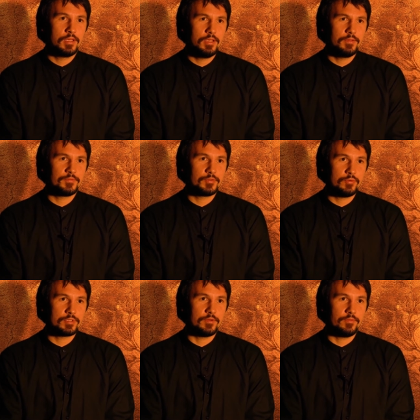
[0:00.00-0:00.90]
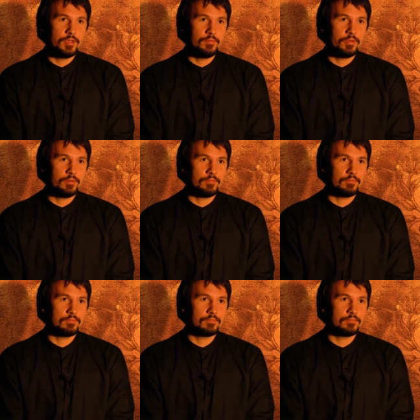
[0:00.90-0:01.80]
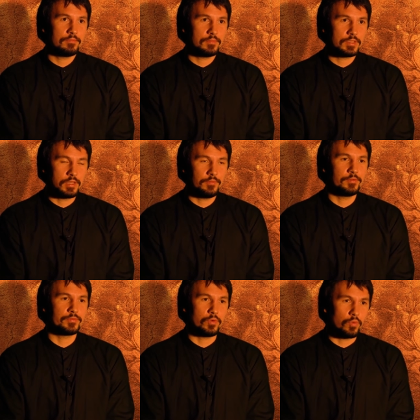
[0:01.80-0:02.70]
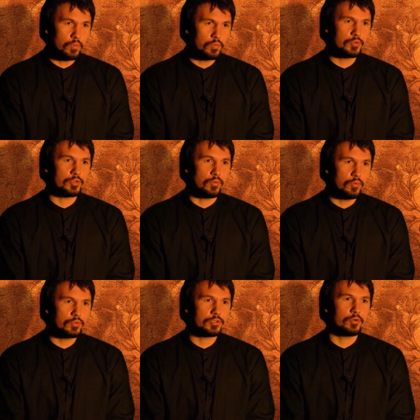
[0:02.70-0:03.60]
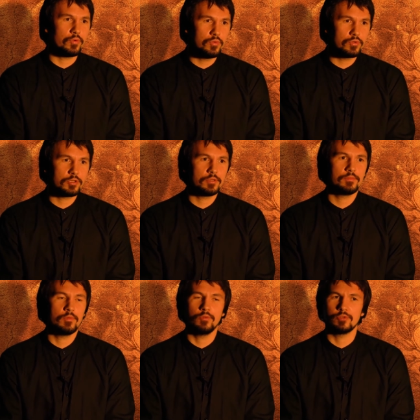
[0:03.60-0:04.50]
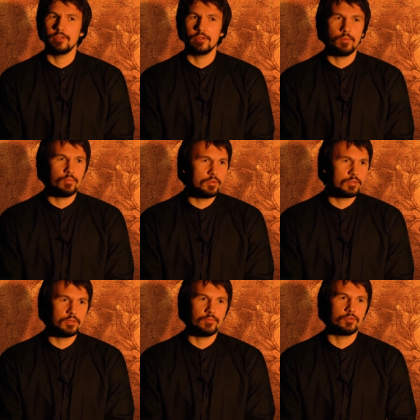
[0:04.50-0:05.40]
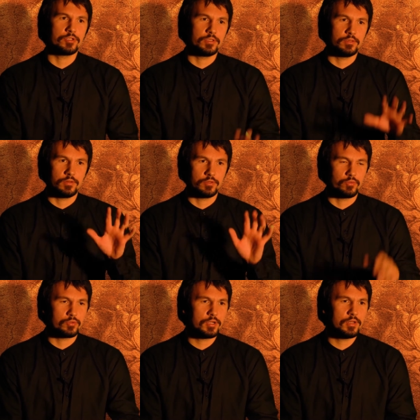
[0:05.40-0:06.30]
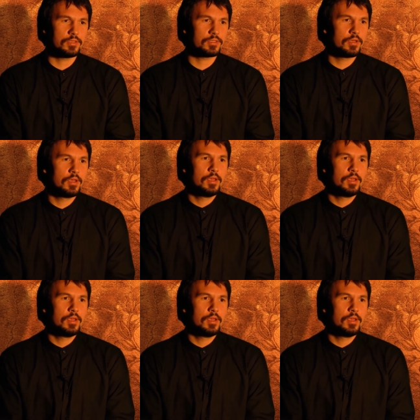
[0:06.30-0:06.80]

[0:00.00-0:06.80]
И все со временем становилось все хуже, хуже и хуже. Он уже не работал, его жизнь разрушалась.